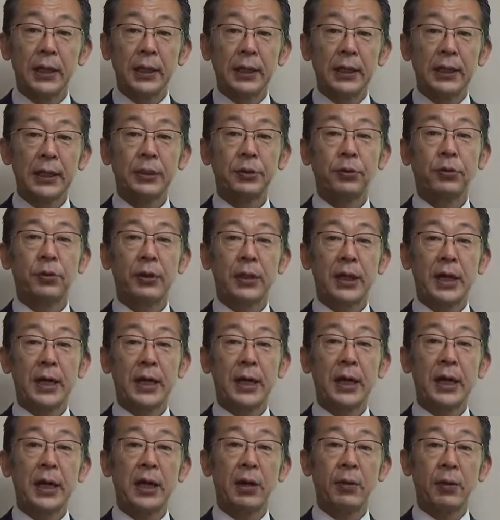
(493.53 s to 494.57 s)
でそこで
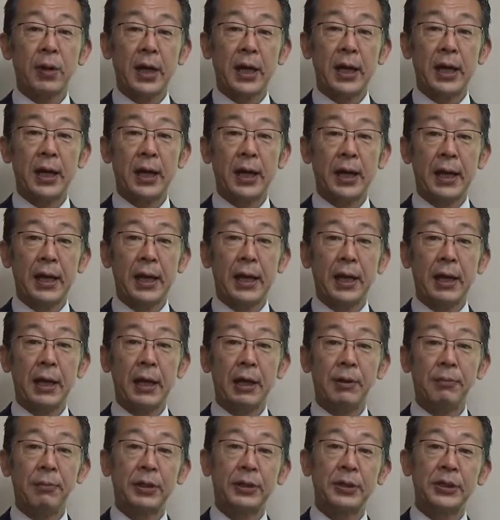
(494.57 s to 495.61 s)
彼らは、えー
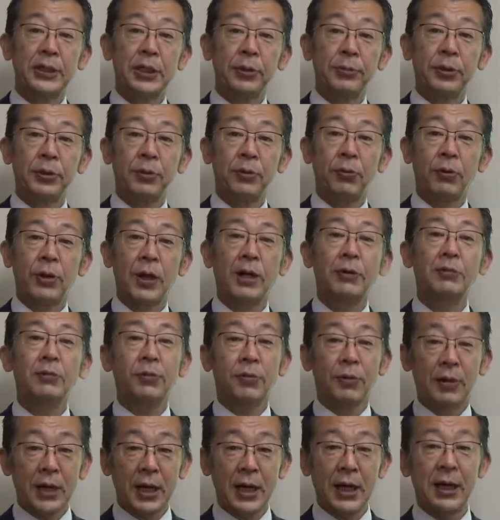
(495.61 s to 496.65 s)
まあ、自社ビルを買うと
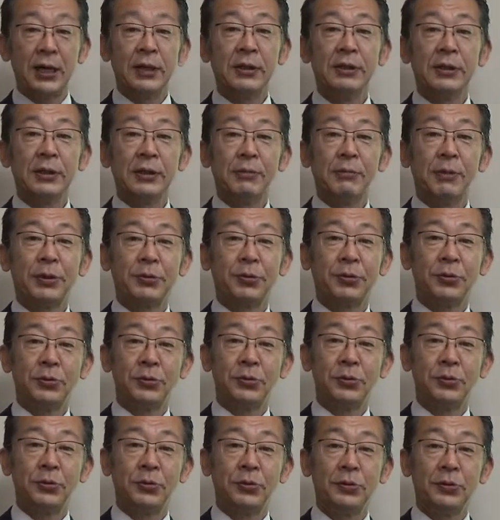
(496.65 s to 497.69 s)
か、まあ、そうい
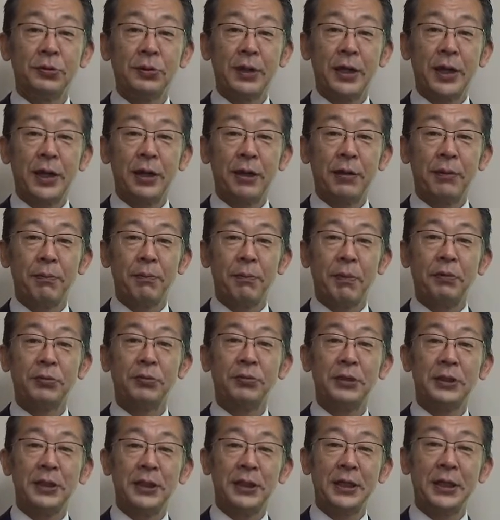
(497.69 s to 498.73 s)
う、えー、本
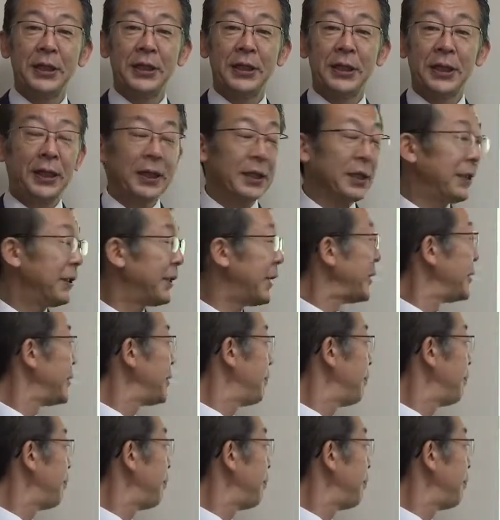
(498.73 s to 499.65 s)
当に大失